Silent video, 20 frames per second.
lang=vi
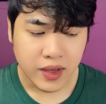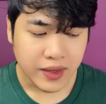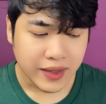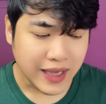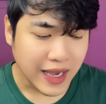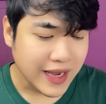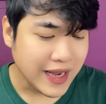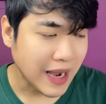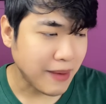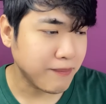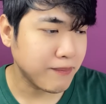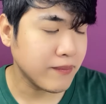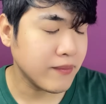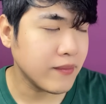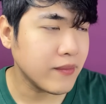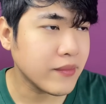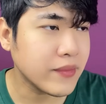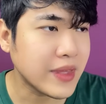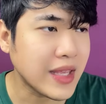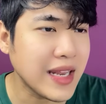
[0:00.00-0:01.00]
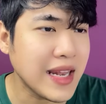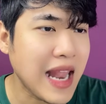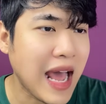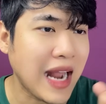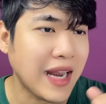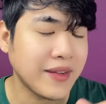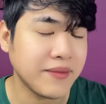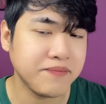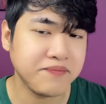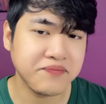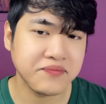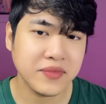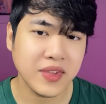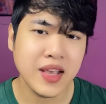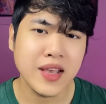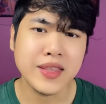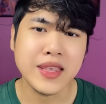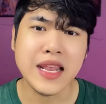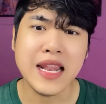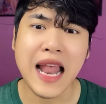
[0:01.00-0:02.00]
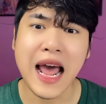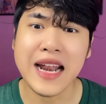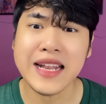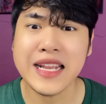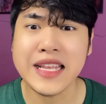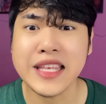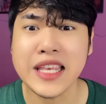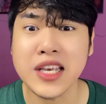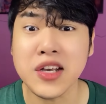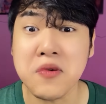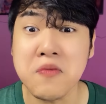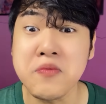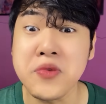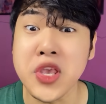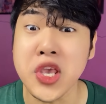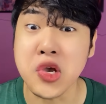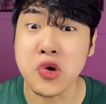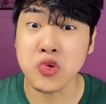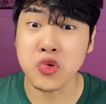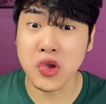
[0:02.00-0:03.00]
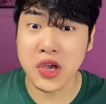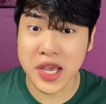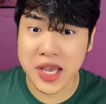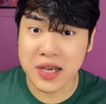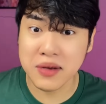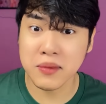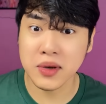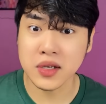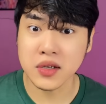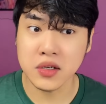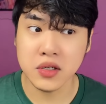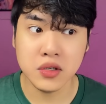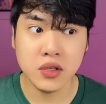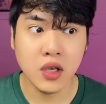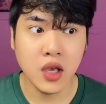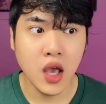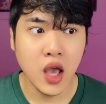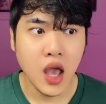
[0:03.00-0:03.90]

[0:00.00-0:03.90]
Cái gặp chị Lành, chị Lành này chị cũng nhiều chuyện mọi người.